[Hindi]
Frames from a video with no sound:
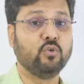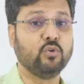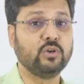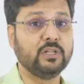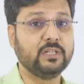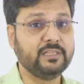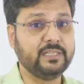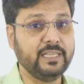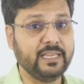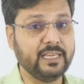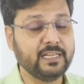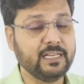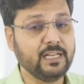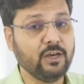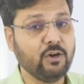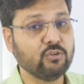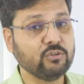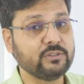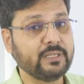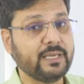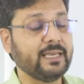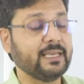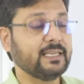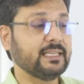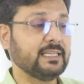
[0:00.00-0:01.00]
उन्हें देखना
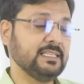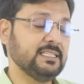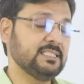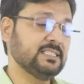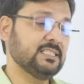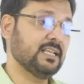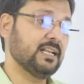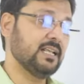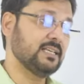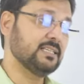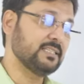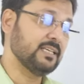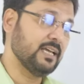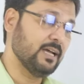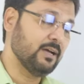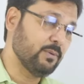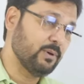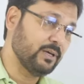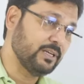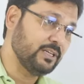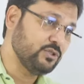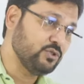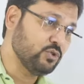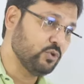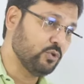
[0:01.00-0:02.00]
होता है किस तरह से
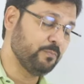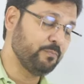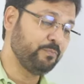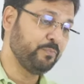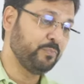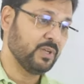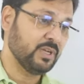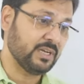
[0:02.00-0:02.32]
हमारी जो